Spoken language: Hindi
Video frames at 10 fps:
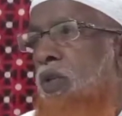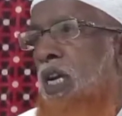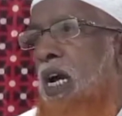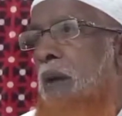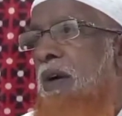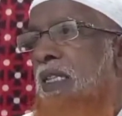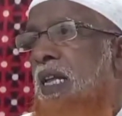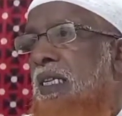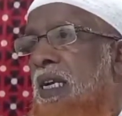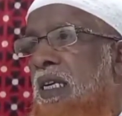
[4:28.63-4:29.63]
कुछ एकाम
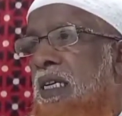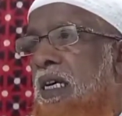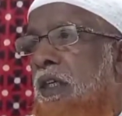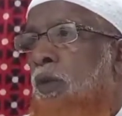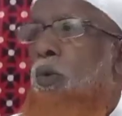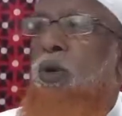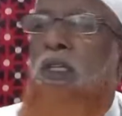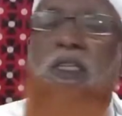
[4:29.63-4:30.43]
नाजिल किए रसूलों के